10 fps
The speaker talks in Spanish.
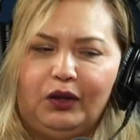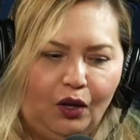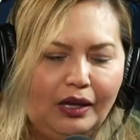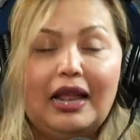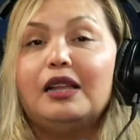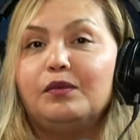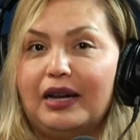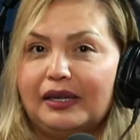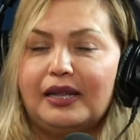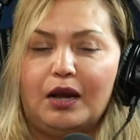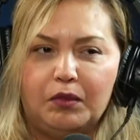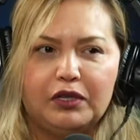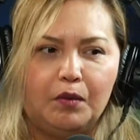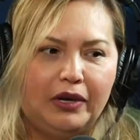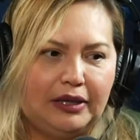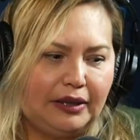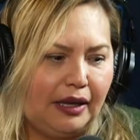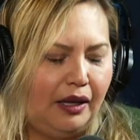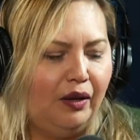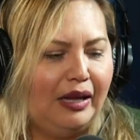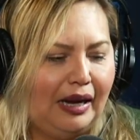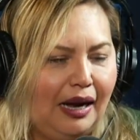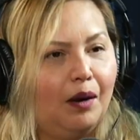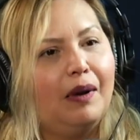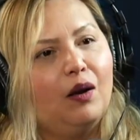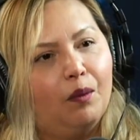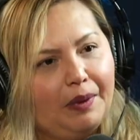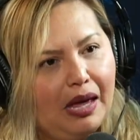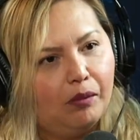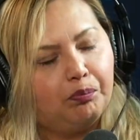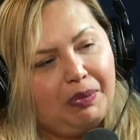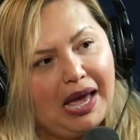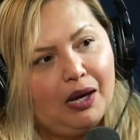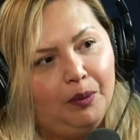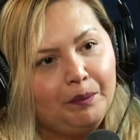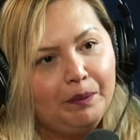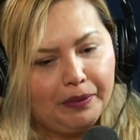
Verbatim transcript: Todas las mujeres tenemos como ese sentido de querer vernos bien, pero